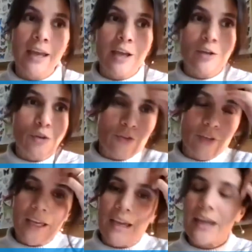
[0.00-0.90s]

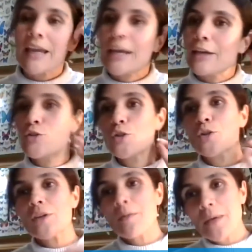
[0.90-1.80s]
Entonces, eh,
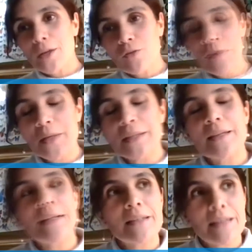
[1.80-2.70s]
nosotros también
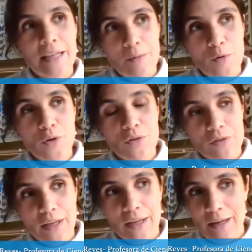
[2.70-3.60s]
obviamente
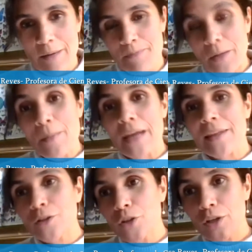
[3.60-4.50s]
tenemos eh, más
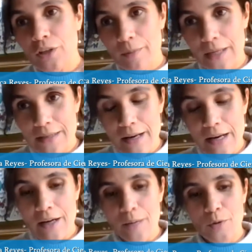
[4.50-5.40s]
datos que los que aparecen
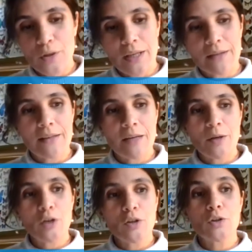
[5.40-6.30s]
en el reporte en
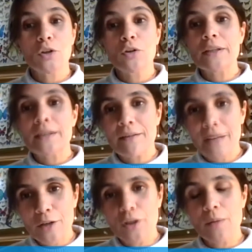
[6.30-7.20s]
términos de todo el
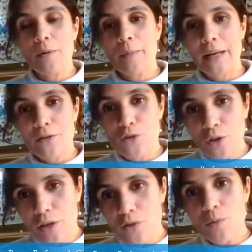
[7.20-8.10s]
trabajo de
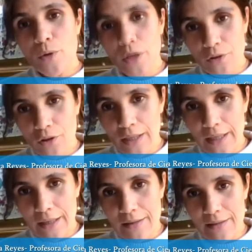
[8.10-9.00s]
preparación a esos proyectos de
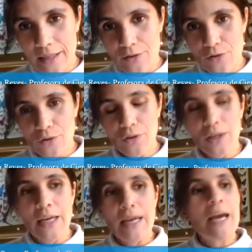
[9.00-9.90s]
ley que se hizo,
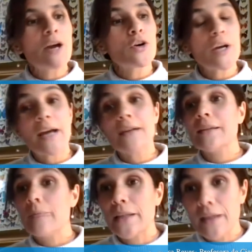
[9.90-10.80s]
jornadas
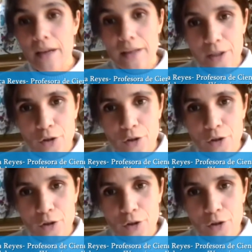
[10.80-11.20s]
temáticas en el